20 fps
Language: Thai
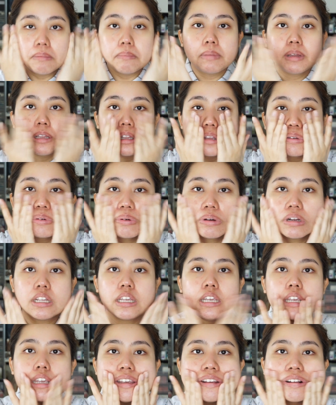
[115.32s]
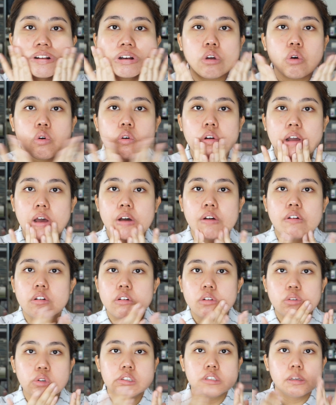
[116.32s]
เป็นตัวที่ลงแล้ว
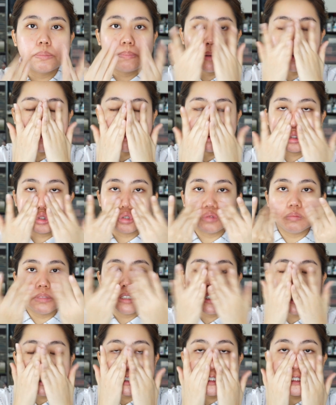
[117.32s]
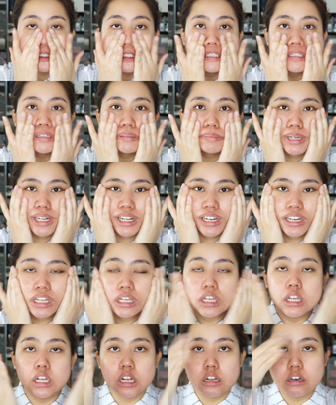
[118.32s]
รู้สึกผิวชุ่มชื้นขึ้นมาทัน
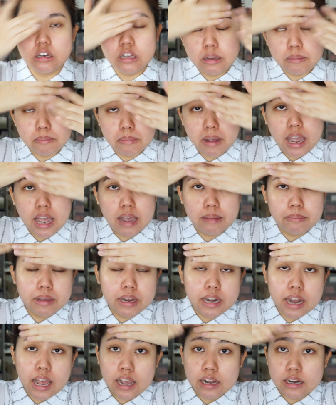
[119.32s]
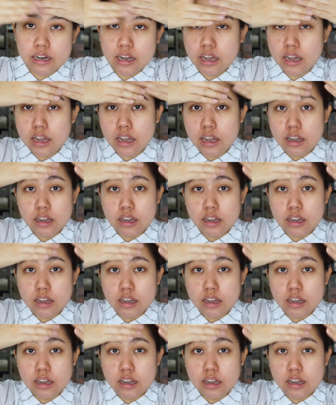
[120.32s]
ทีและดีมากไม่หนักนะคะ